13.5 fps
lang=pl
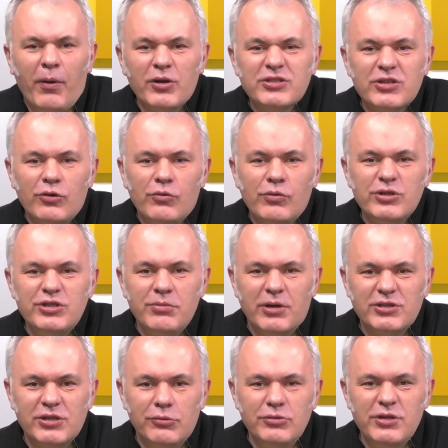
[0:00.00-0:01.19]
Polsce
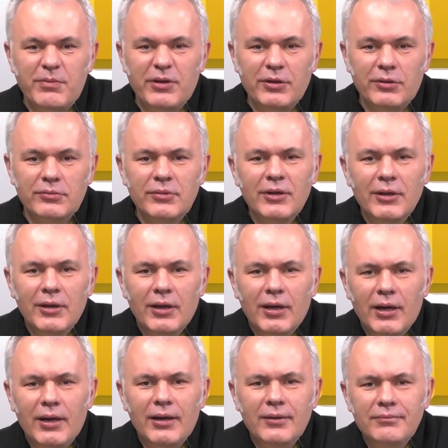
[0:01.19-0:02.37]
ogłosiła, że ludzie będą e,
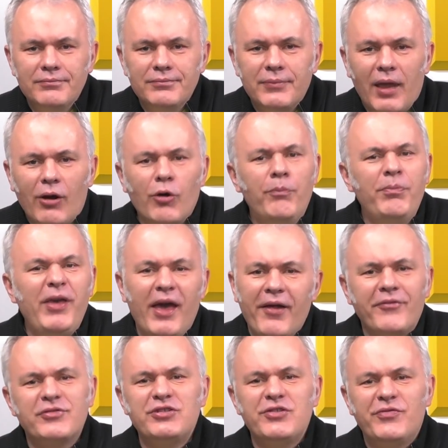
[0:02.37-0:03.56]
jako
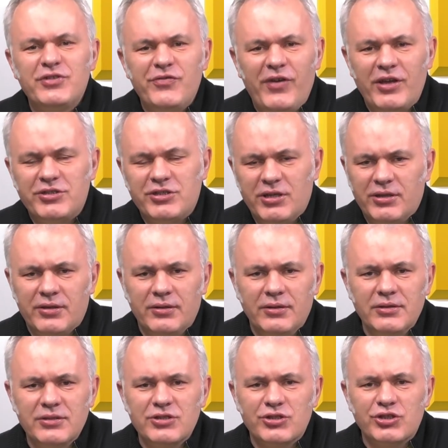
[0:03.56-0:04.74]
pierwsi w świecie
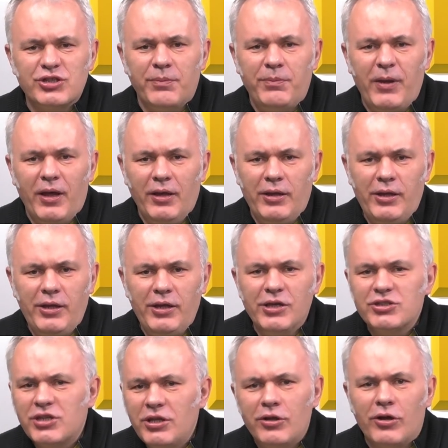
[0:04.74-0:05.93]
szczepieni i
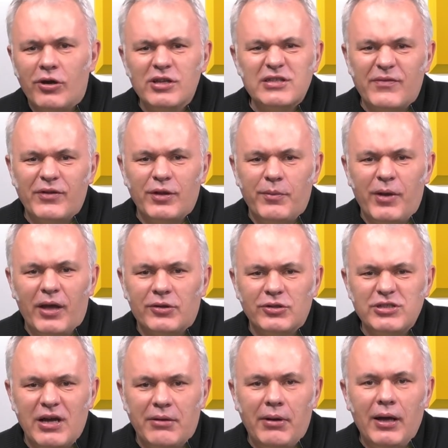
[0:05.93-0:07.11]
jeszcze nie do końca wiadomo jak to
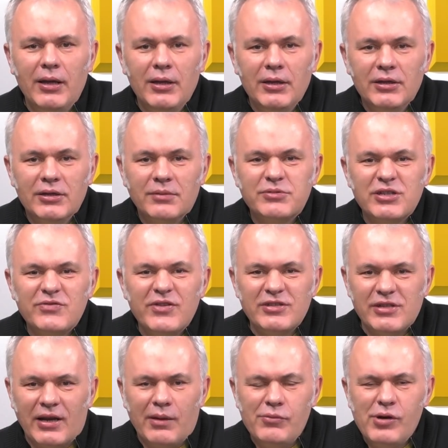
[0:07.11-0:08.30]
działa, to przecież wiesz
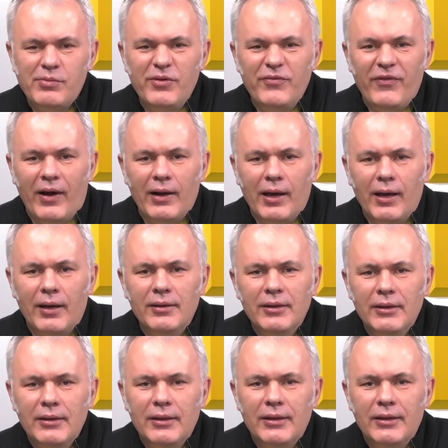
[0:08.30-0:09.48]
jaka byłaby fala
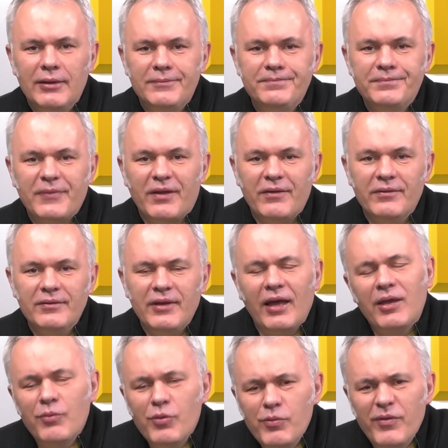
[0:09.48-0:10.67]

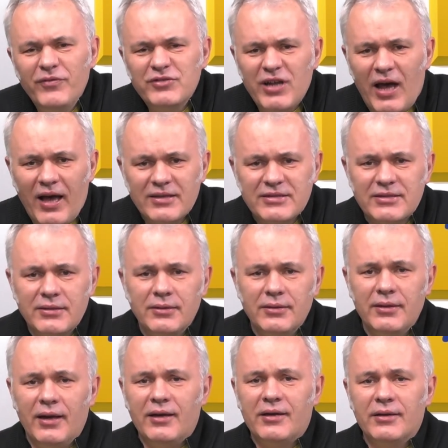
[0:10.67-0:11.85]
jaki byłby wrzask,
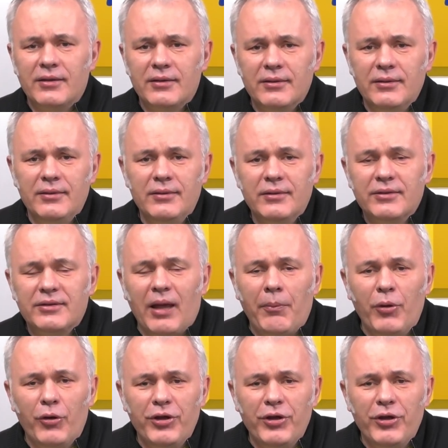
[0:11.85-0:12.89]
jak e, Oczywiście tabloidy...